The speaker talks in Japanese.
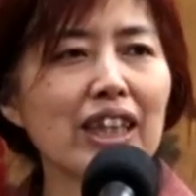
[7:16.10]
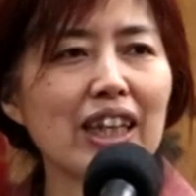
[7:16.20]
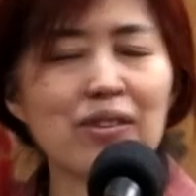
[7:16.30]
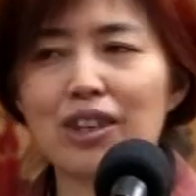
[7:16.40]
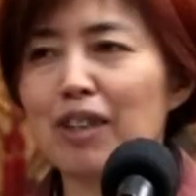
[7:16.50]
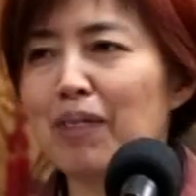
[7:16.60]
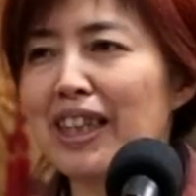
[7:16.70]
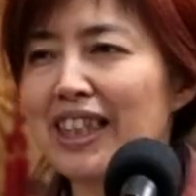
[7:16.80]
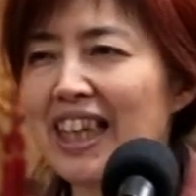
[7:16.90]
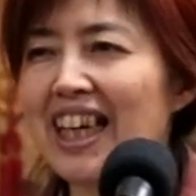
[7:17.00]
手だと言い
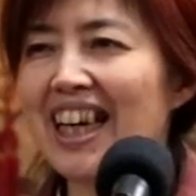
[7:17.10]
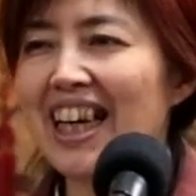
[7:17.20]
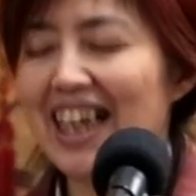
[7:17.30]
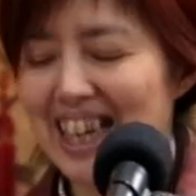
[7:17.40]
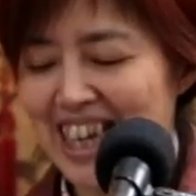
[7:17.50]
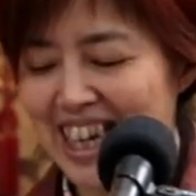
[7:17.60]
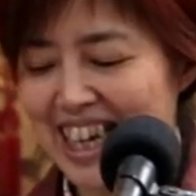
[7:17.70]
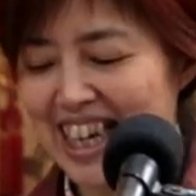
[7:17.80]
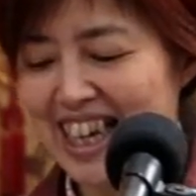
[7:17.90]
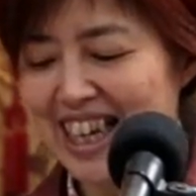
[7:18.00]
まして、
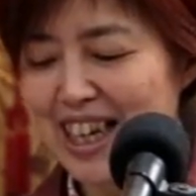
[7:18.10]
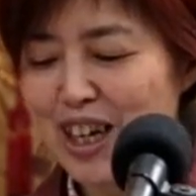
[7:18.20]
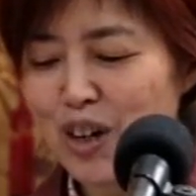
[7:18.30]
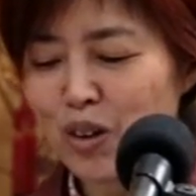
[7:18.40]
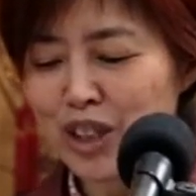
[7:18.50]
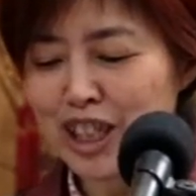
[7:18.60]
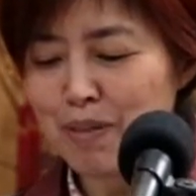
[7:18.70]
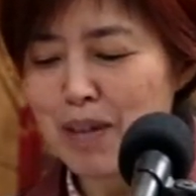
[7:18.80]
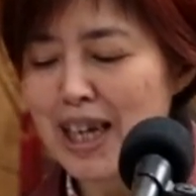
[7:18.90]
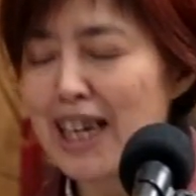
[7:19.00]
鬼
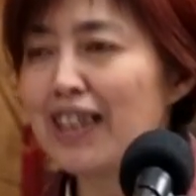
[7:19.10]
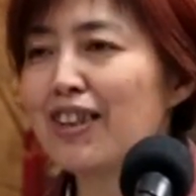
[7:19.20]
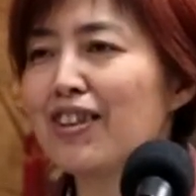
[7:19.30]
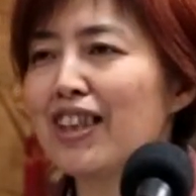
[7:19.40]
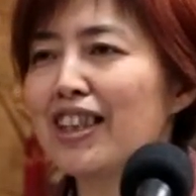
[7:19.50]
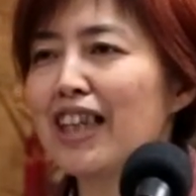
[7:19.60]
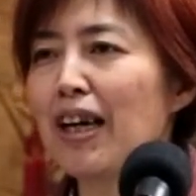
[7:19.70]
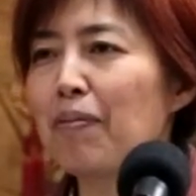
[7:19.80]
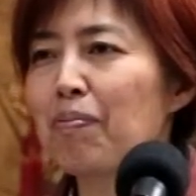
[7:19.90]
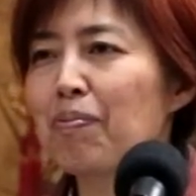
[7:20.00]
に命令するんです
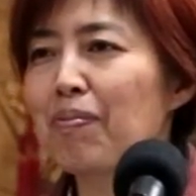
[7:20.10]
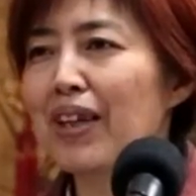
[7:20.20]
ね。